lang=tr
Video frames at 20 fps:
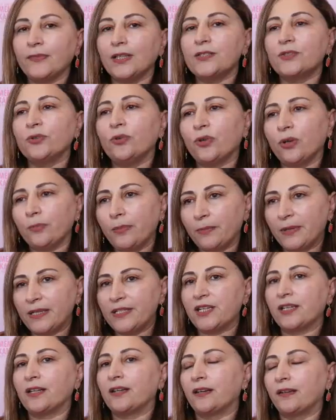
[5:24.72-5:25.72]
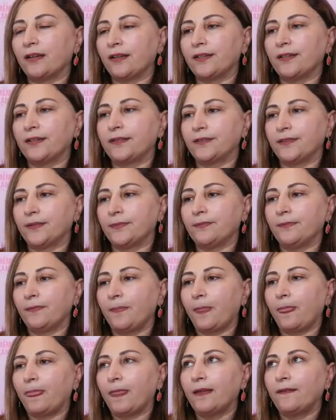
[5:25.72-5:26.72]
Sonra meme cerrahına gittim
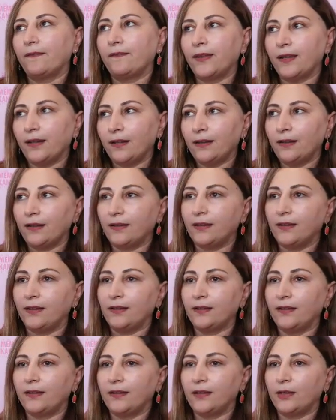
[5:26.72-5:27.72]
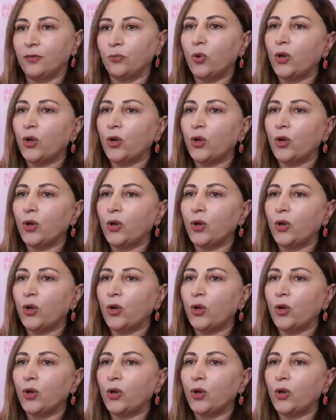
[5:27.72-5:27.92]
ve e,